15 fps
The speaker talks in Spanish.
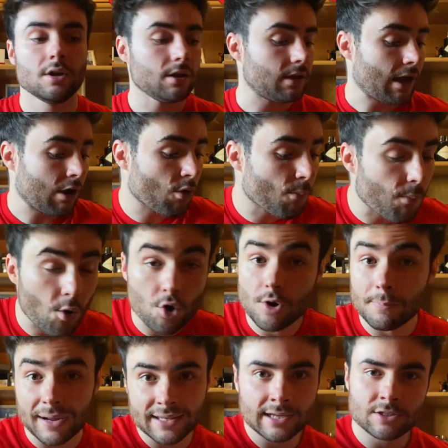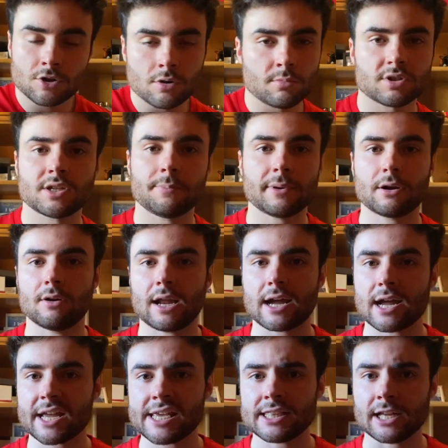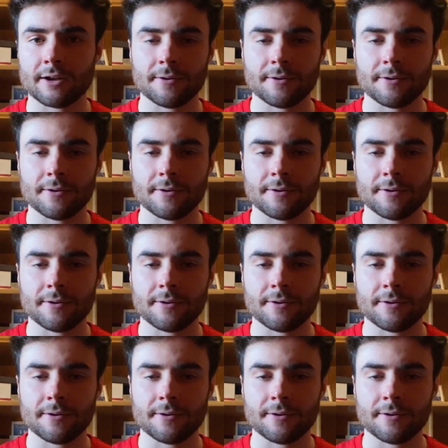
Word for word: y hago un poco el payaso como siempre con la cajita.